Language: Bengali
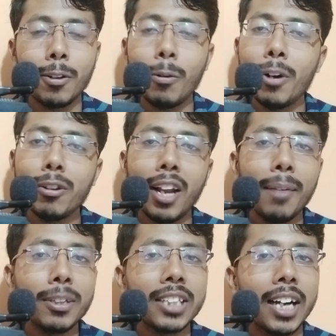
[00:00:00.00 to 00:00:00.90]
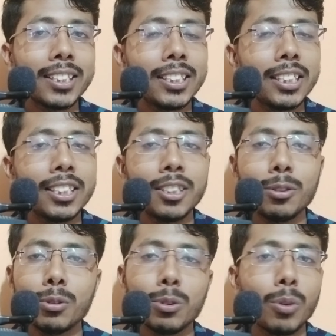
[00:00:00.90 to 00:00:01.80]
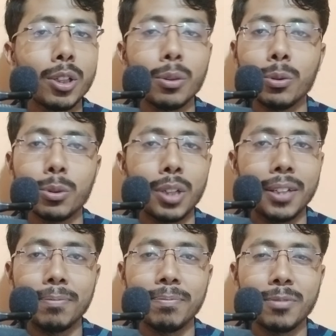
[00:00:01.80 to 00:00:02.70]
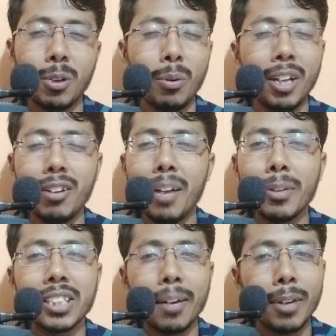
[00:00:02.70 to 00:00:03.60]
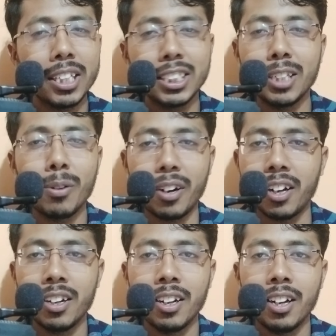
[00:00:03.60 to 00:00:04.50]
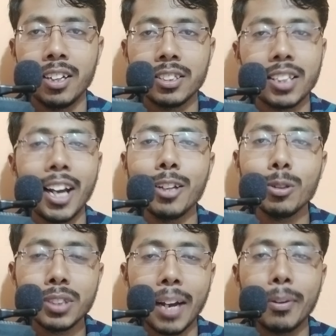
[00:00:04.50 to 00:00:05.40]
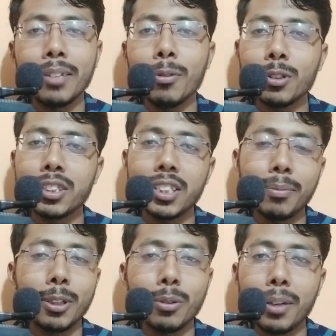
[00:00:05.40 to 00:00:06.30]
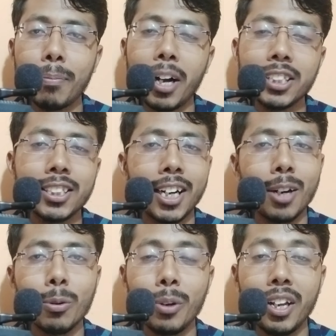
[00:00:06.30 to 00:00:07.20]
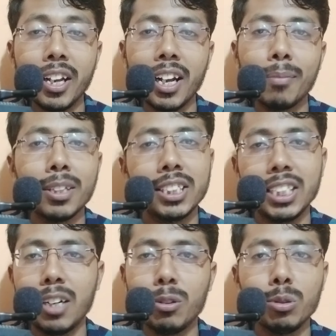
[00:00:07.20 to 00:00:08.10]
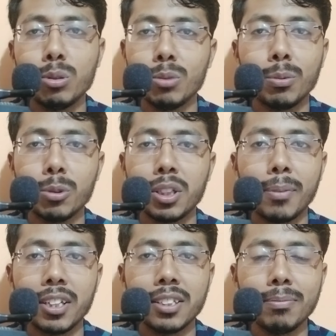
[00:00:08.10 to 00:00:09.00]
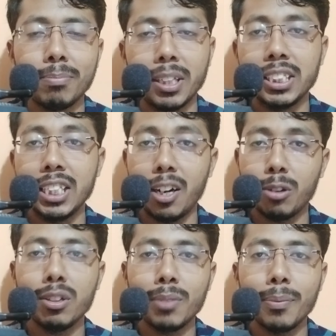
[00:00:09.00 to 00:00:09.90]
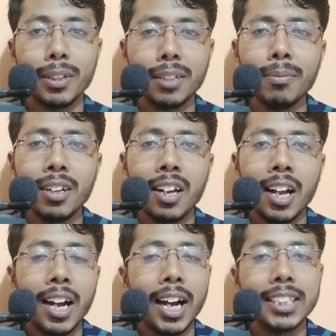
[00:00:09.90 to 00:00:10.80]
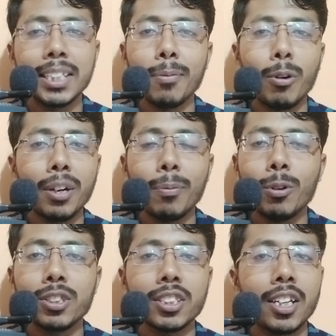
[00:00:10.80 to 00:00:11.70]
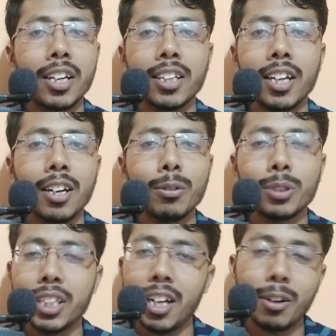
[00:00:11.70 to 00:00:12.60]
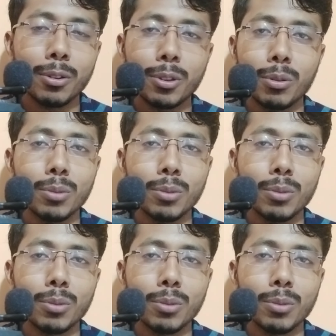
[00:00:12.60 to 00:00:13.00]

তখন হয়তো লাইফে সাকসেসের জন্য দৌড়াতে হতো না তখন হয়তো লাইফে ঝামেলা ছিল না তাই তো জ্যামিতি বক্সের ভিতরে পাঁচ টাকা লুকিয়ে রেখে আমরা যে আনন্দ অনুভব করতে পারতাম বা যে আনন্দ আমরা পেতাম আজকে পকেটে পঞ্চাশ হাজার টাকা থাকলেও সেই আনন্দটা